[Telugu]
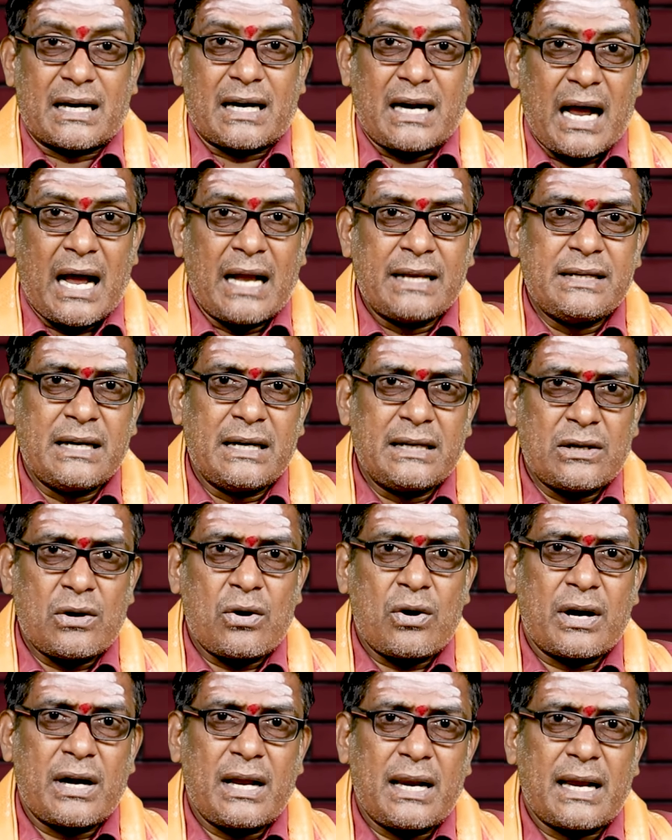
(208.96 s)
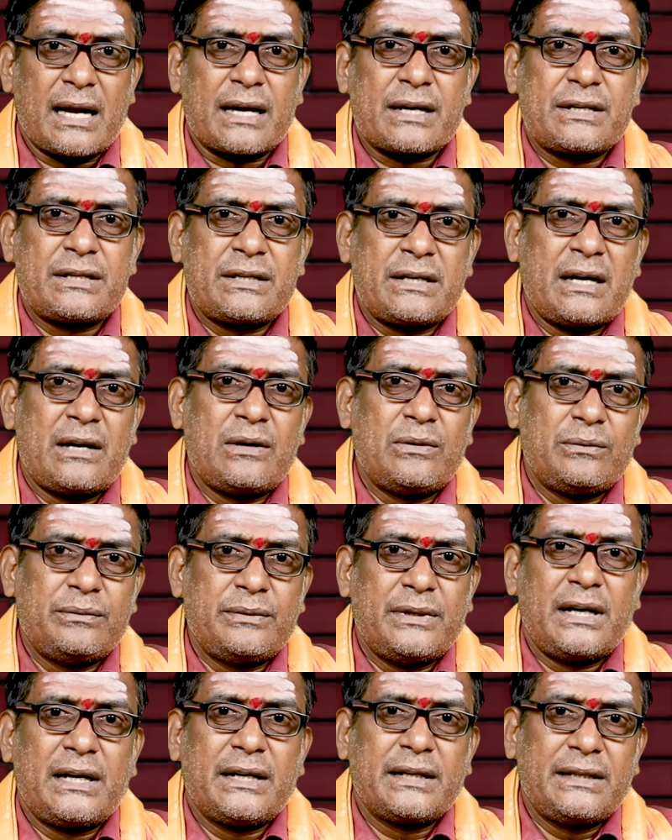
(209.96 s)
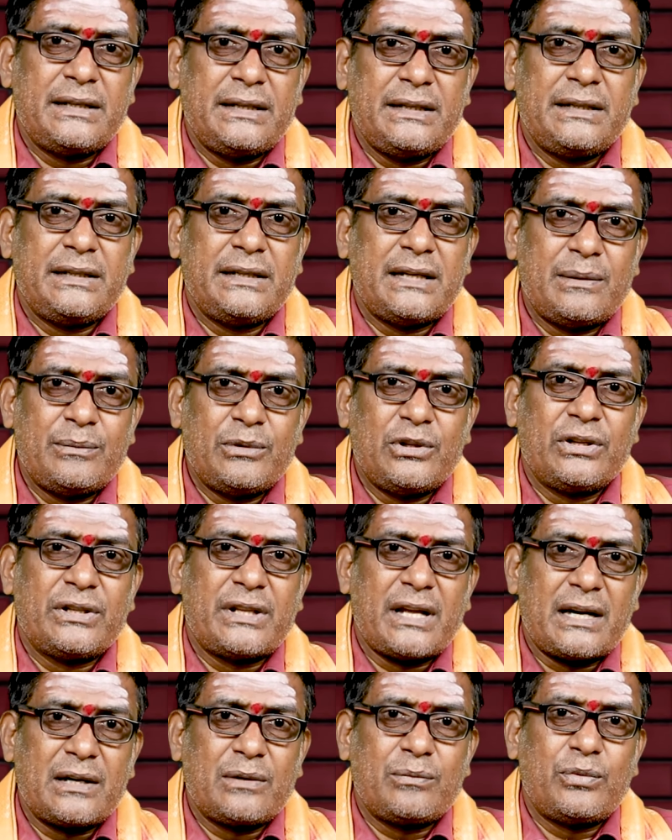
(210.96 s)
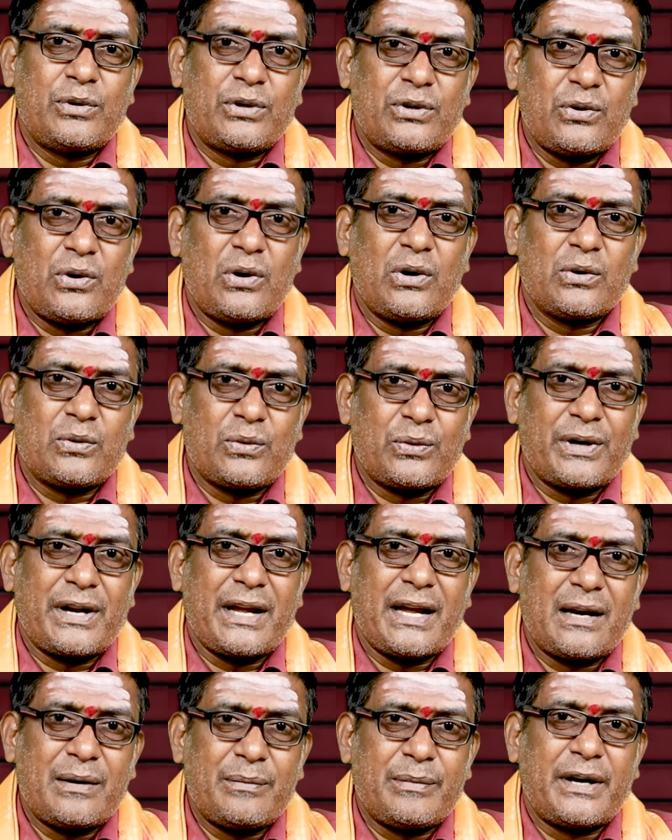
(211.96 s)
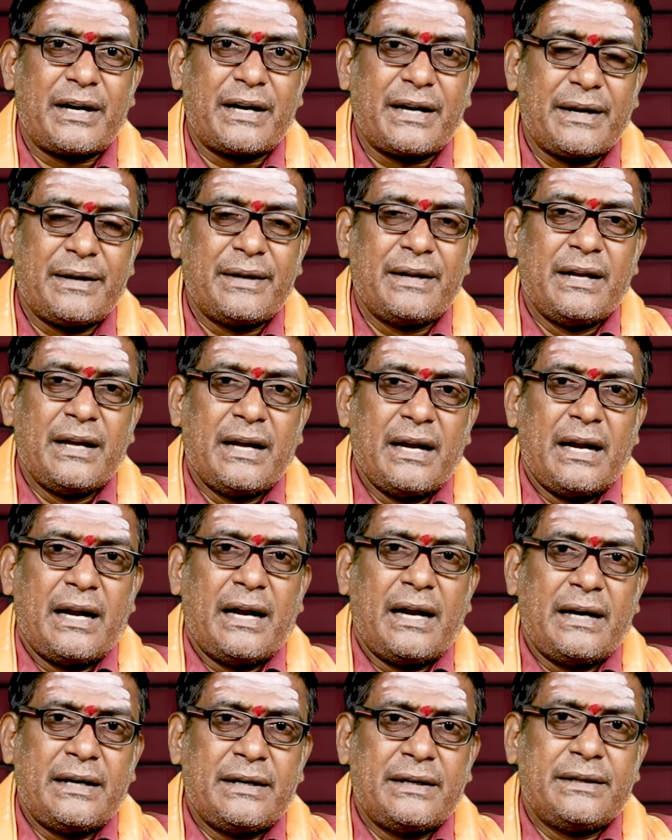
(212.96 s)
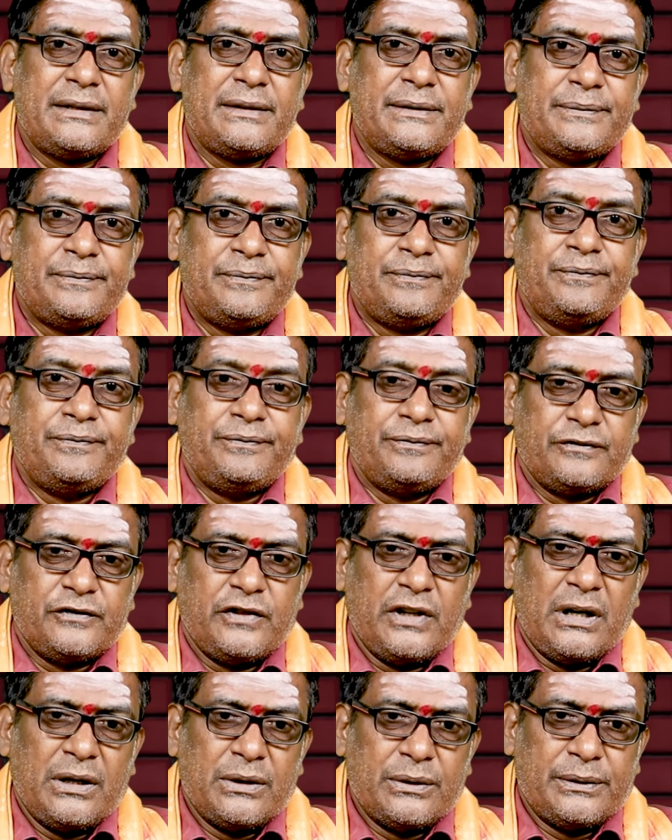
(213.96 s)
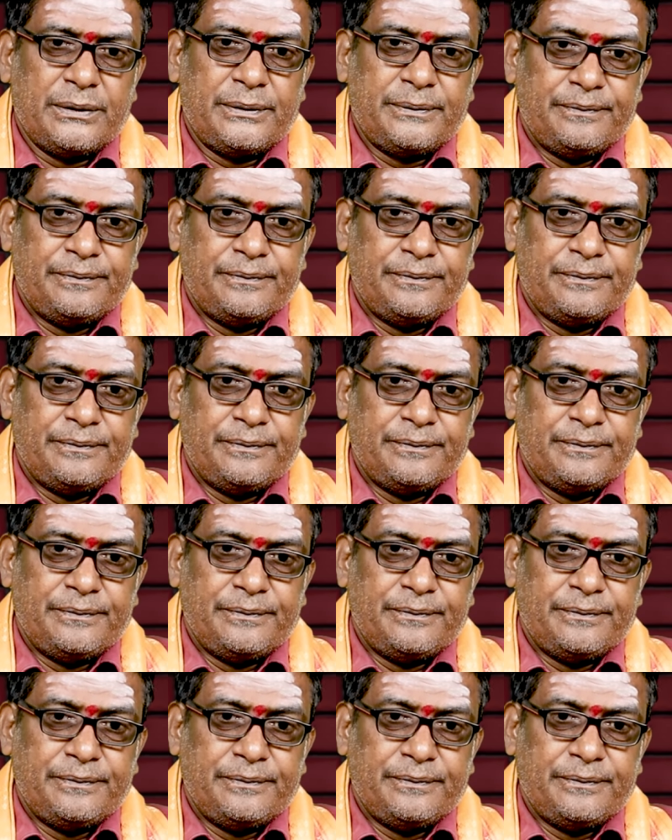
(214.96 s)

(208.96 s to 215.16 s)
రాజయోగ లక్షణాలు వీళ్ళకి ఎనిమిదో తారీఖు పుట్టిన వాళ్ళకు ఉంటాయన్నమాట అండ్ వీళ్ళు